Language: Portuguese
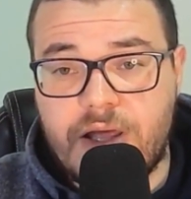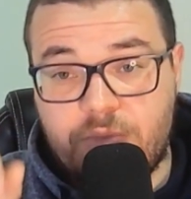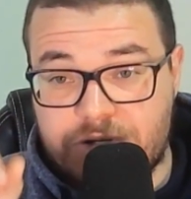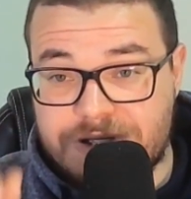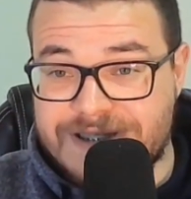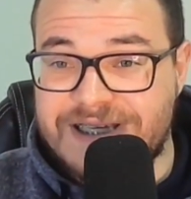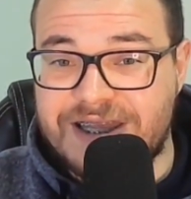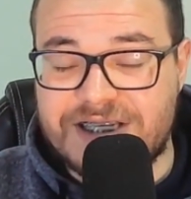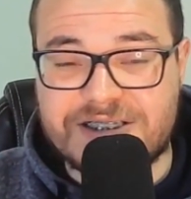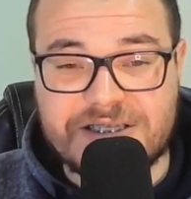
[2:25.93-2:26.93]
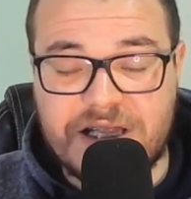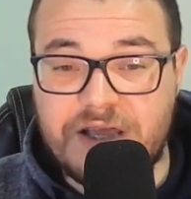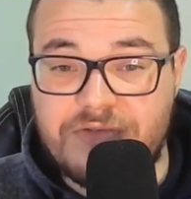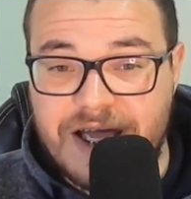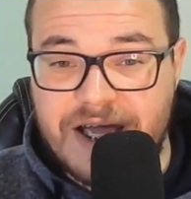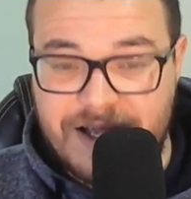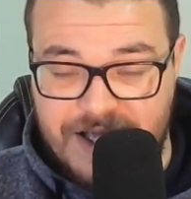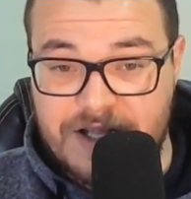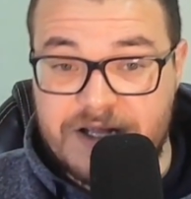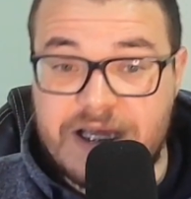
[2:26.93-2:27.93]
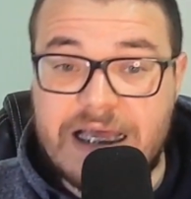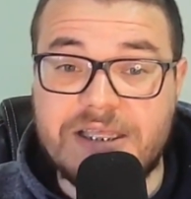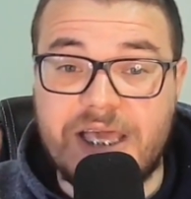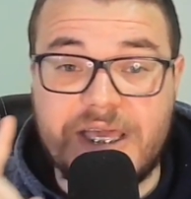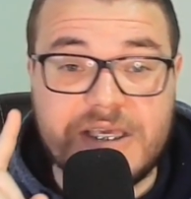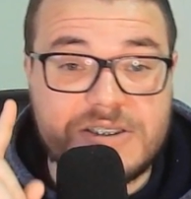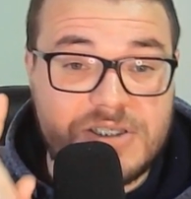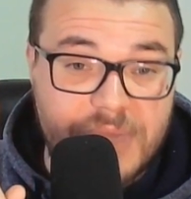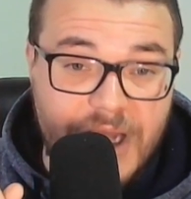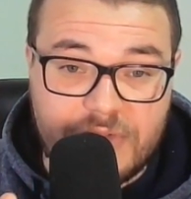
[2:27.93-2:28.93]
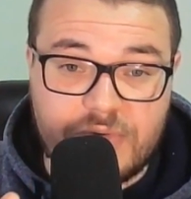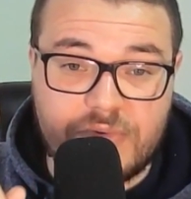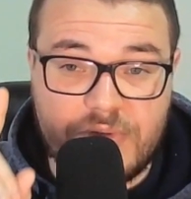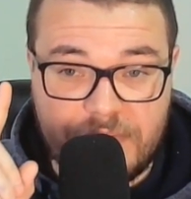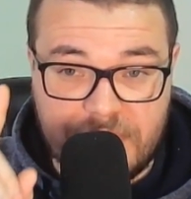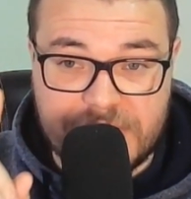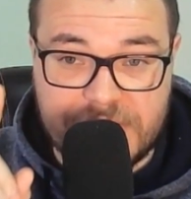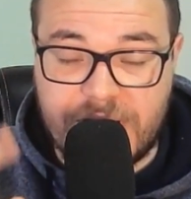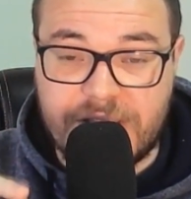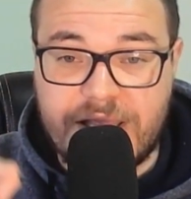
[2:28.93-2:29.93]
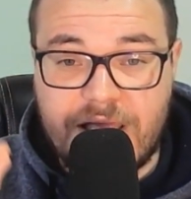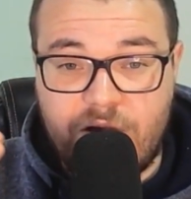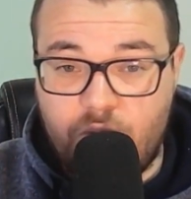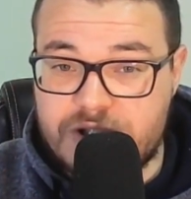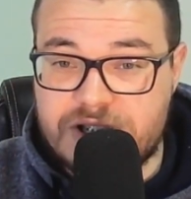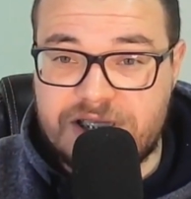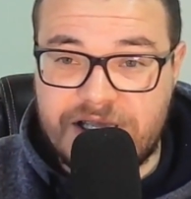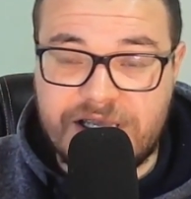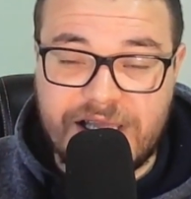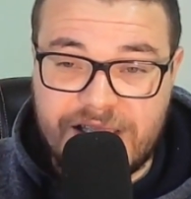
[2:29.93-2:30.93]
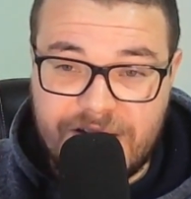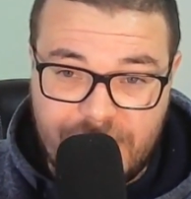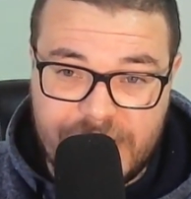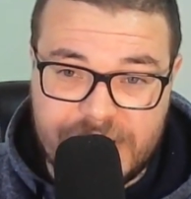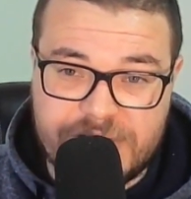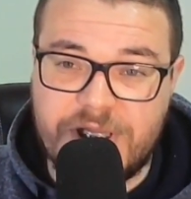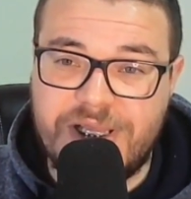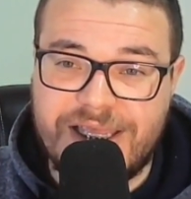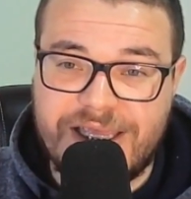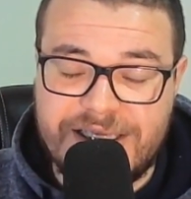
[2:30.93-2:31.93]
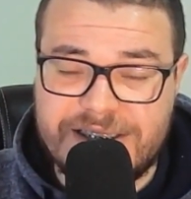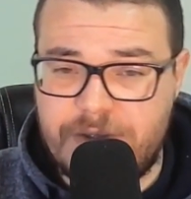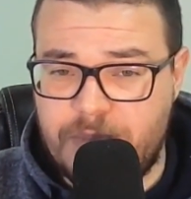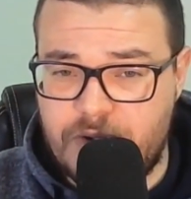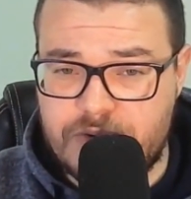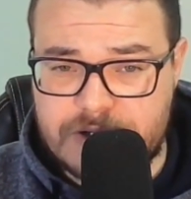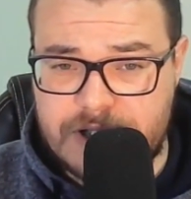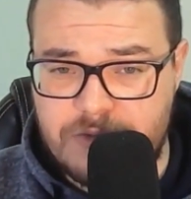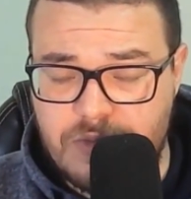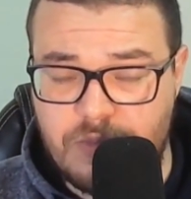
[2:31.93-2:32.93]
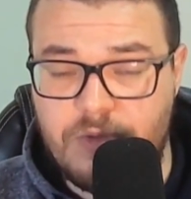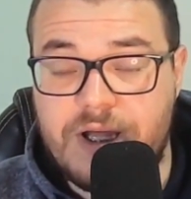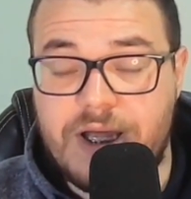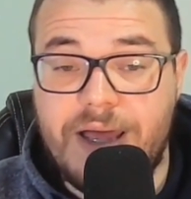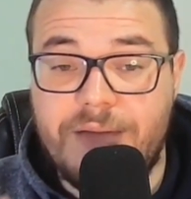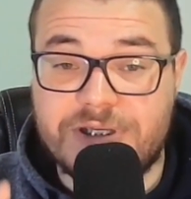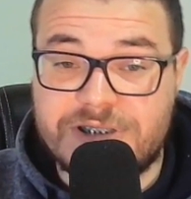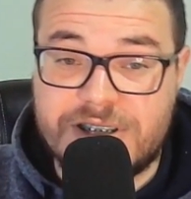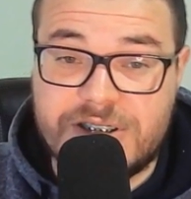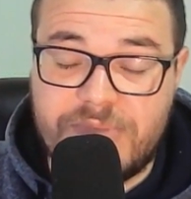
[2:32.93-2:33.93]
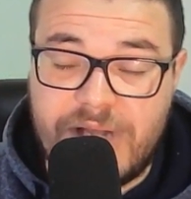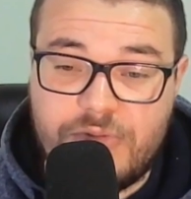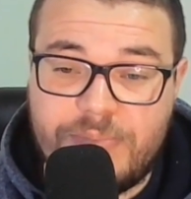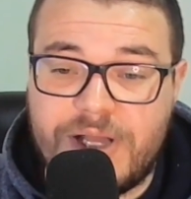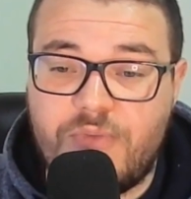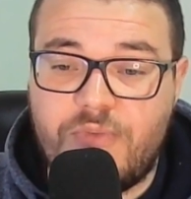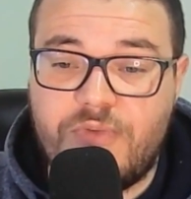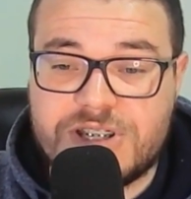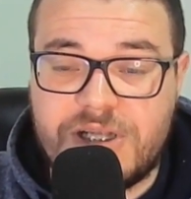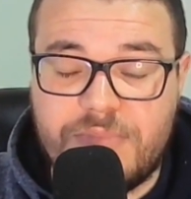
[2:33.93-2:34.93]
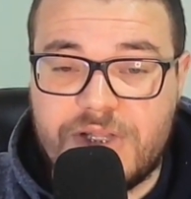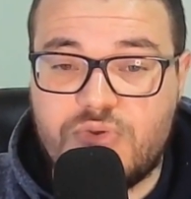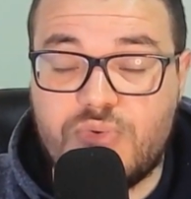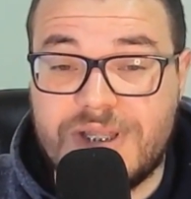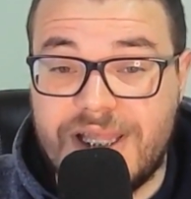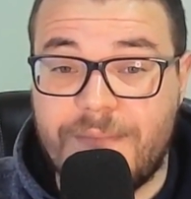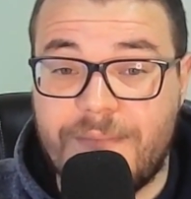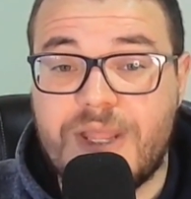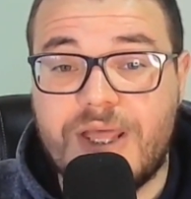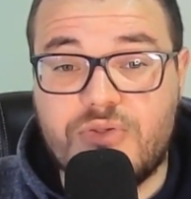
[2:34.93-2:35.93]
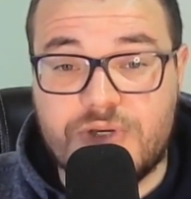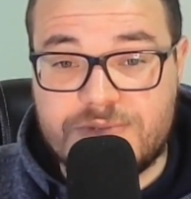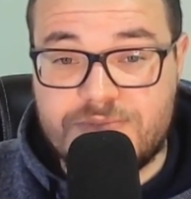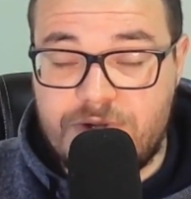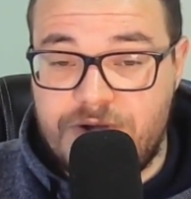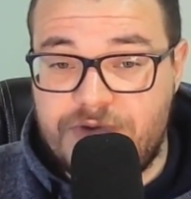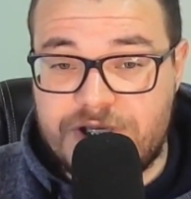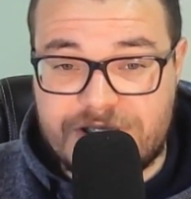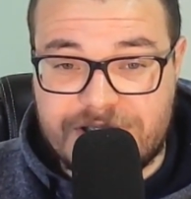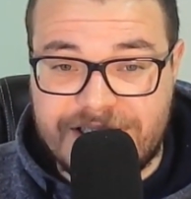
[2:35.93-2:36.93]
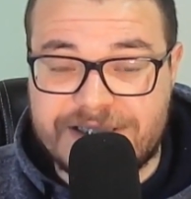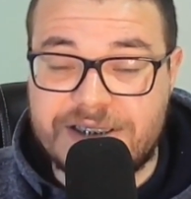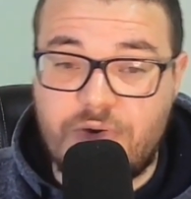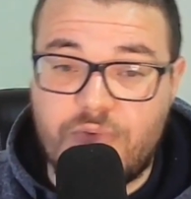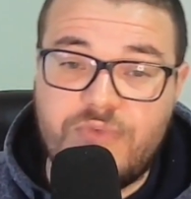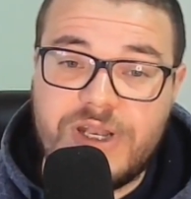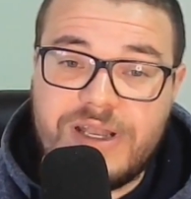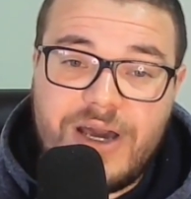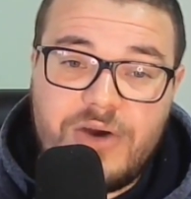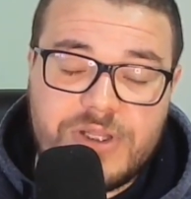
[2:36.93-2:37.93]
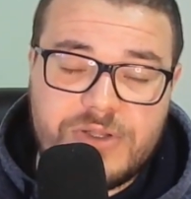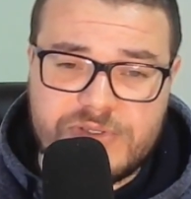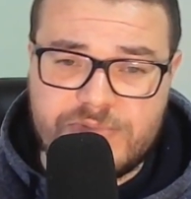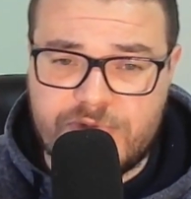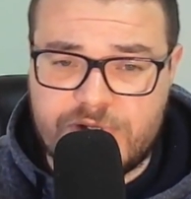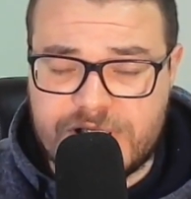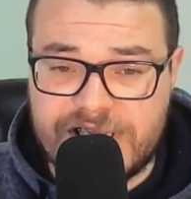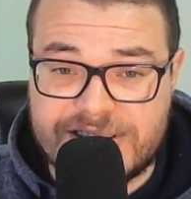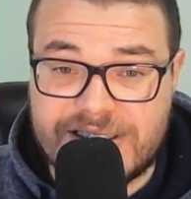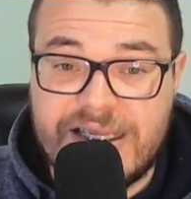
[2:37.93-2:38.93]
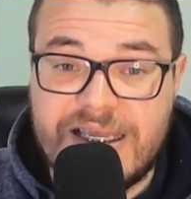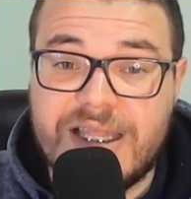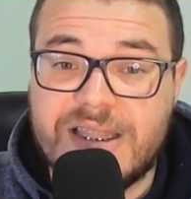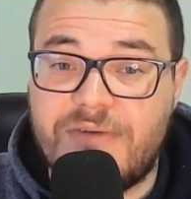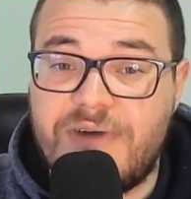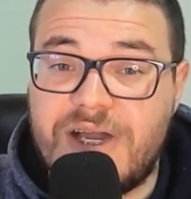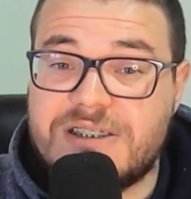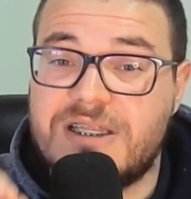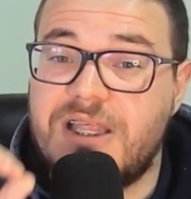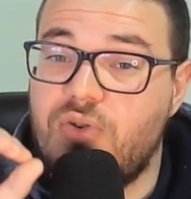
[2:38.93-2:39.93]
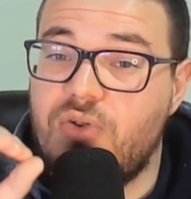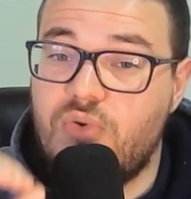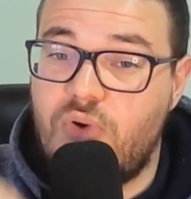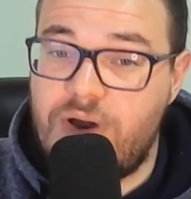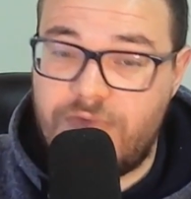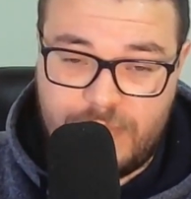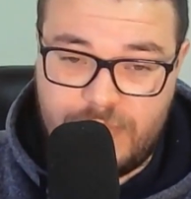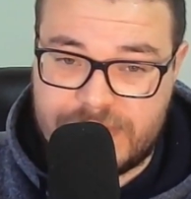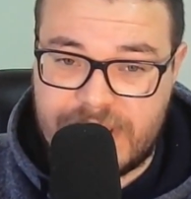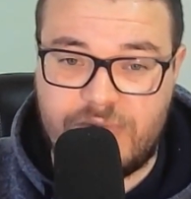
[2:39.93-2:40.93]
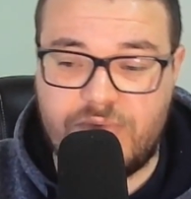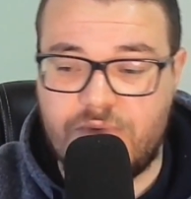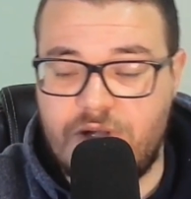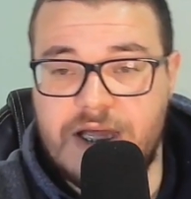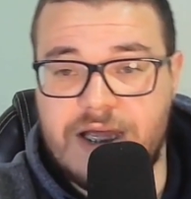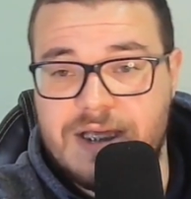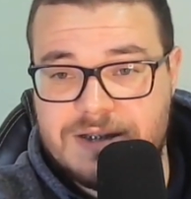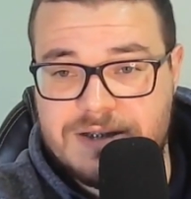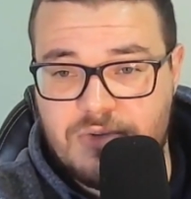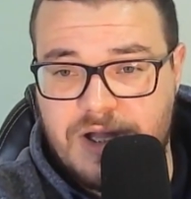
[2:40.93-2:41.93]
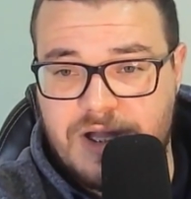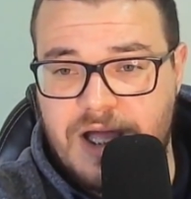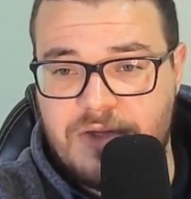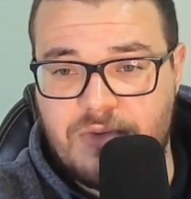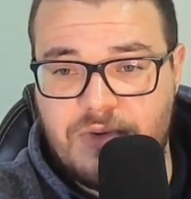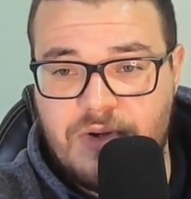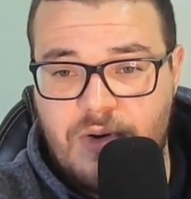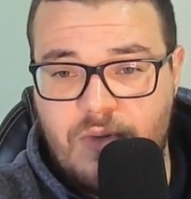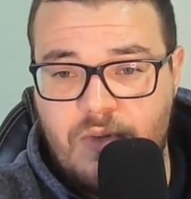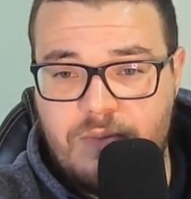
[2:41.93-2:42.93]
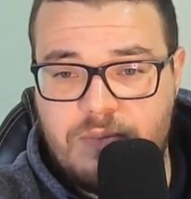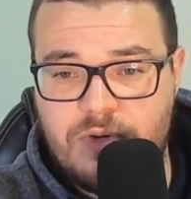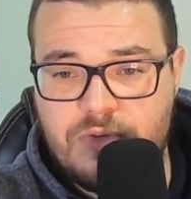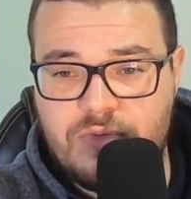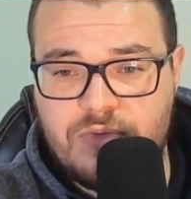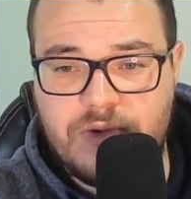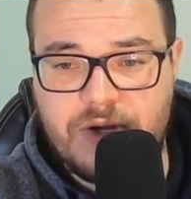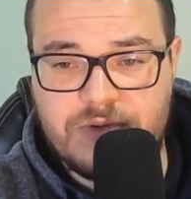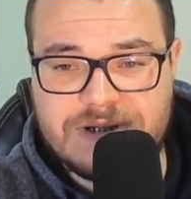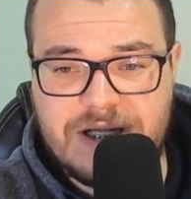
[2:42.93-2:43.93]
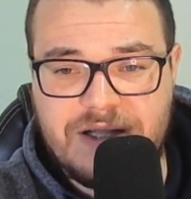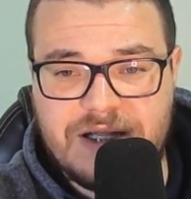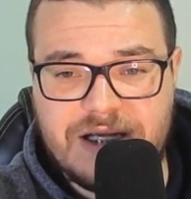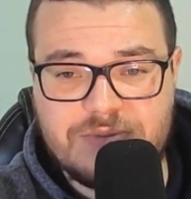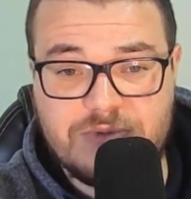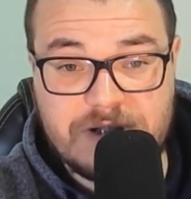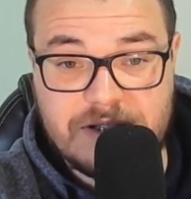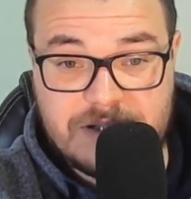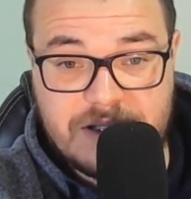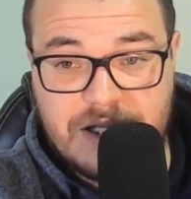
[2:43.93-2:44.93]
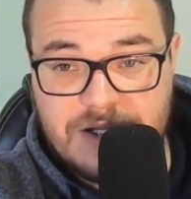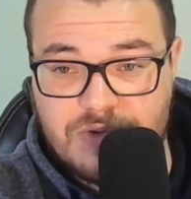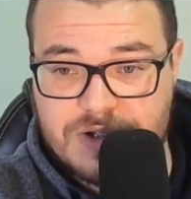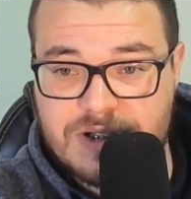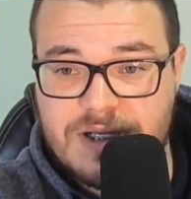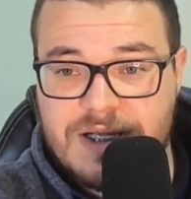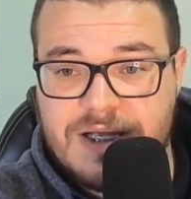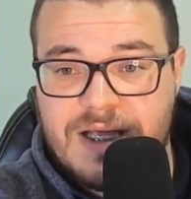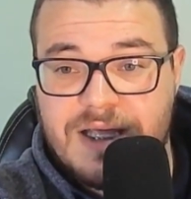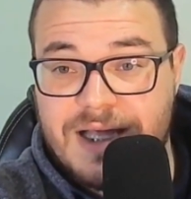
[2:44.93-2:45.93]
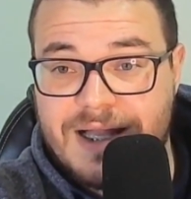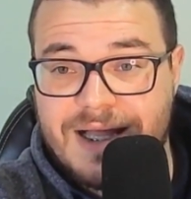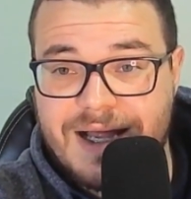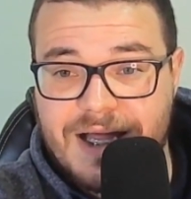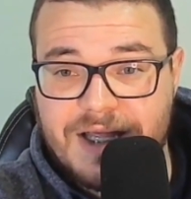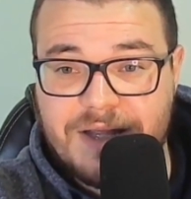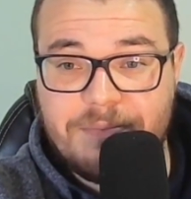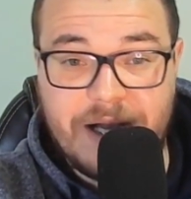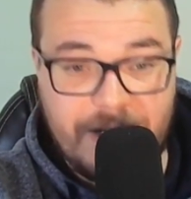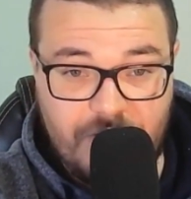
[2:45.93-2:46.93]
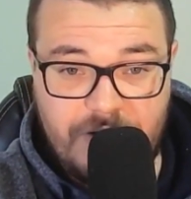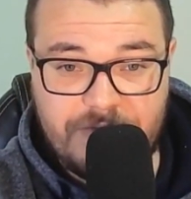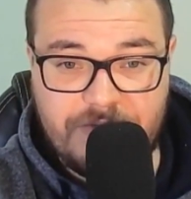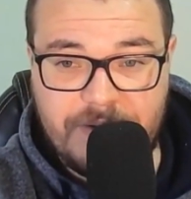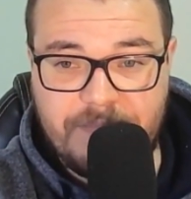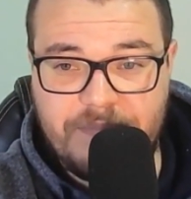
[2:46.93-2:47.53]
Porque se a taxa Selic vai cair e é estimado, veja bem, hoje daria um rendimento de 15.01, mas é estimado para o fechamento de 2023, então final de 2023, na faixa de 9%. Se eu tenho 1.1, que é o 110% CDI hoje, e ela cair para 9,